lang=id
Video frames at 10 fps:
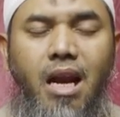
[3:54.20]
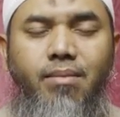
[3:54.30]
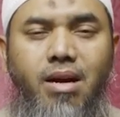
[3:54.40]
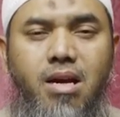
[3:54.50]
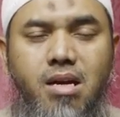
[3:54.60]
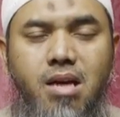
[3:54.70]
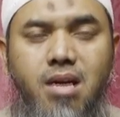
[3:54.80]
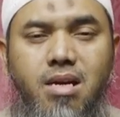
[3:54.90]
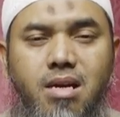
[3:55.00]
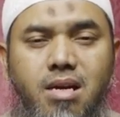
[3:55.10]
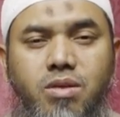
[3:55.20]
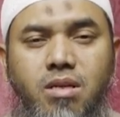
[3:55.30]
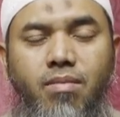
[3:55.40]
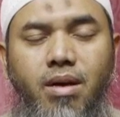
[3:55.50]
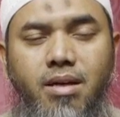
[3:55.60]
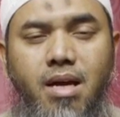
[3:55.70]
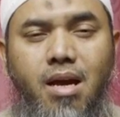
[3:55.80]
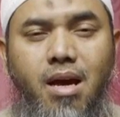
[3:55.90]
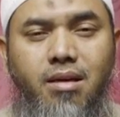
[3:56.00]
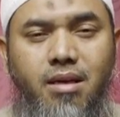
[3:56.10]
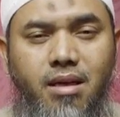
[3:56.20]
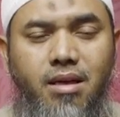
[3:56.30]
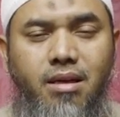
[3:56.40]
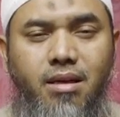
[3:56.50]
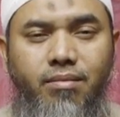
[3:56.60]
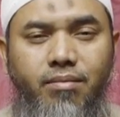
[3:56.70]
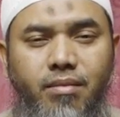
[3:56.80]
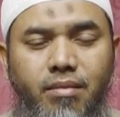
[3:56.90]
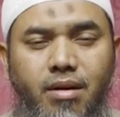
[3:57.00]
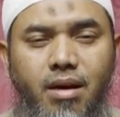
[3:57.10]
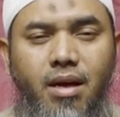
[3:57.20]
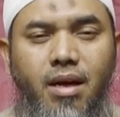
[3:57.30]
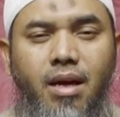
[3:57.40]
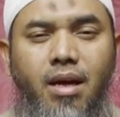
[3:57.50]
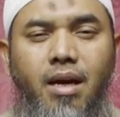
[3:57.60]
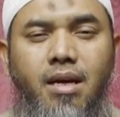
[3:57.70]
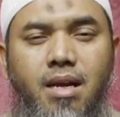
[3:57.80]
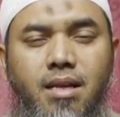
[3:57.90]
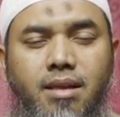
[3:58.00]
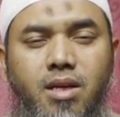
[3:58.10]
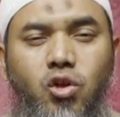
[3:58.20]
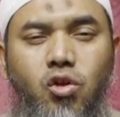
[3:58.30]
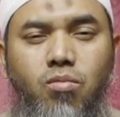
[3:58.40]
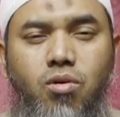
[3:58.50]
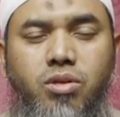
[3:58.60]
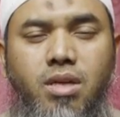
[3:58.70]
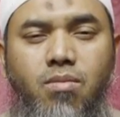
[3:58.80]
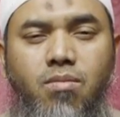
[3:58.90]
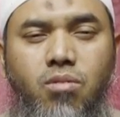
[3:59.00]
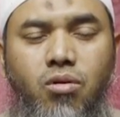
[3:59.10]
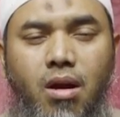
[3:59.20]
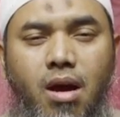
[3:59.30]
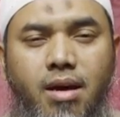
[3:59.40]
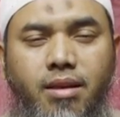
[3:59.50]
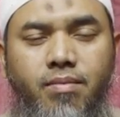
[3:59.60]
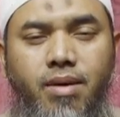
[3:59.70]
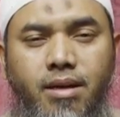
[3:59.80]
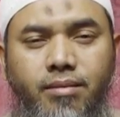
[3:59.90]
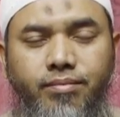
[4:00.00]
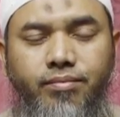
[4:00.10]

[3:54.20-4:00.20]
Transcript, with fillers: dalam rangka kita bisa menghindarkan diri dari terjerumus dalam su'ul khatimah.